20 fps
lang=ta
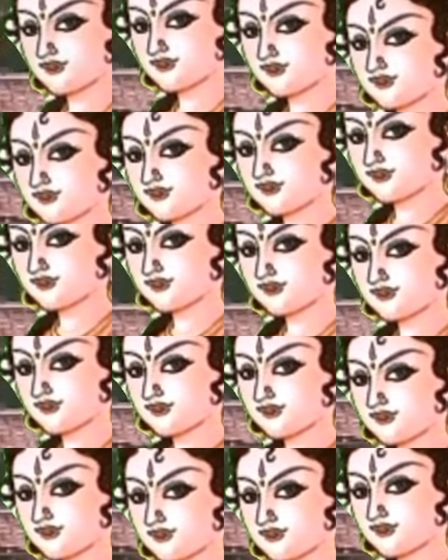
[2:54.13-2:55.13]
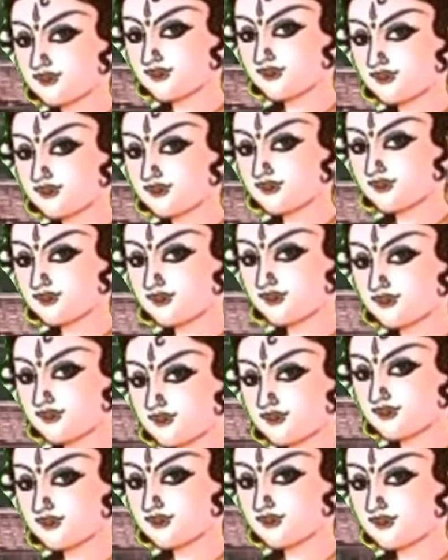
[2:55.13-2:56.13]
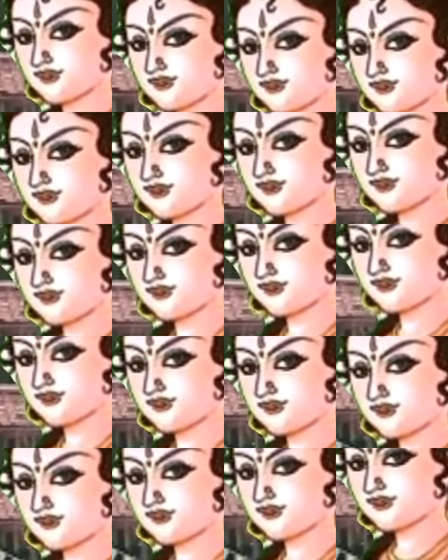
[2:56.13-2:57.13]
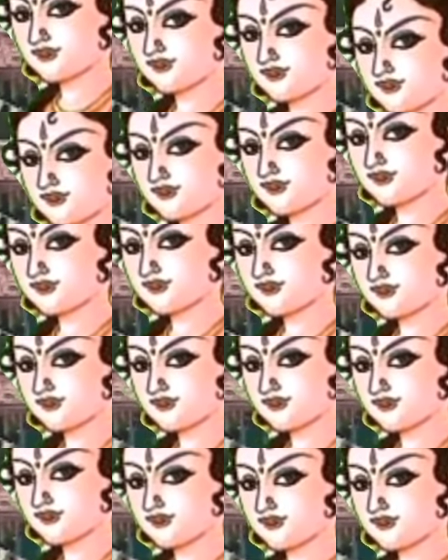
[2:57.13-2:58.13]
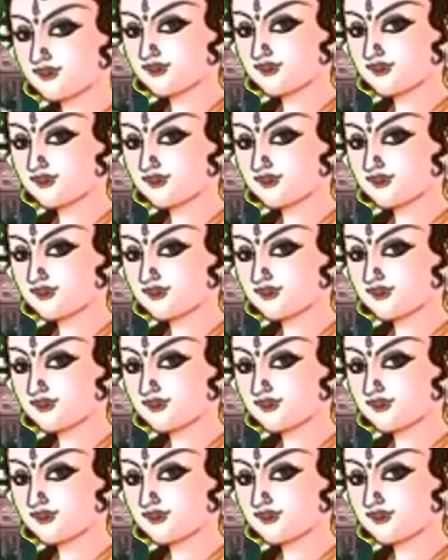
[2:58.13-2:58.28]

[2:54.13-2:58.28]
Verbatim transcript: என்று மூன்று மணிக்கே அனைத்து சாமான்களையும் சிங்கம்மாவும்